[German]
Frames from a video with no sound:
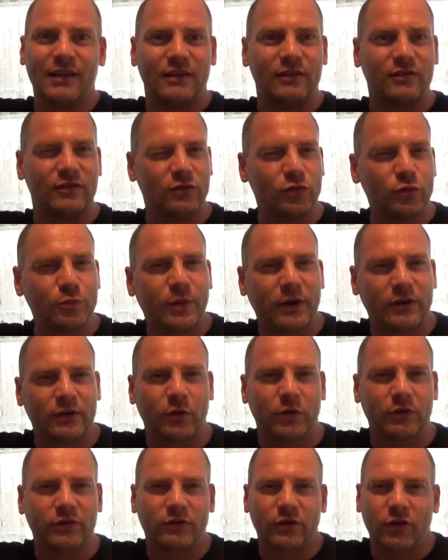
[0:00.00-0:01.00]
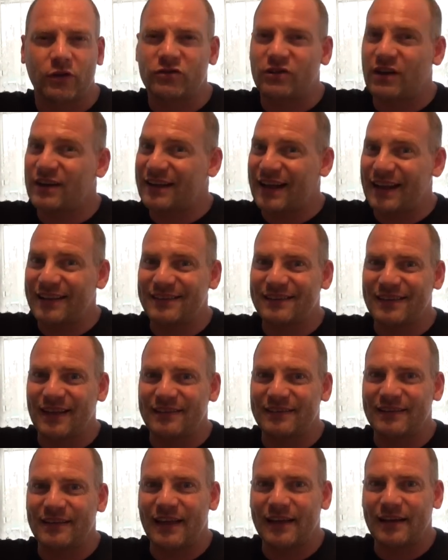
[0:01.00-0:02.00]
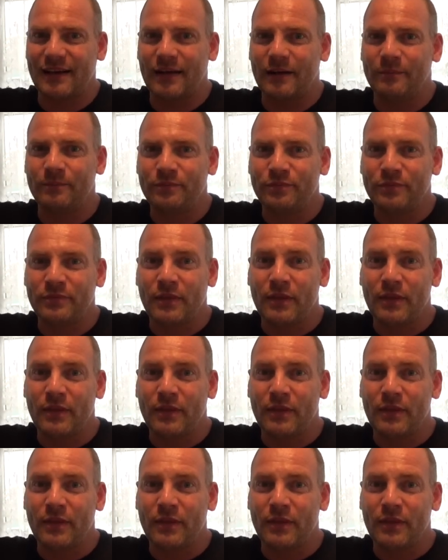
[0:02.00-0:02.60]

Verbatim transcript: Super Durstlöscher, ganz, ganz lecker.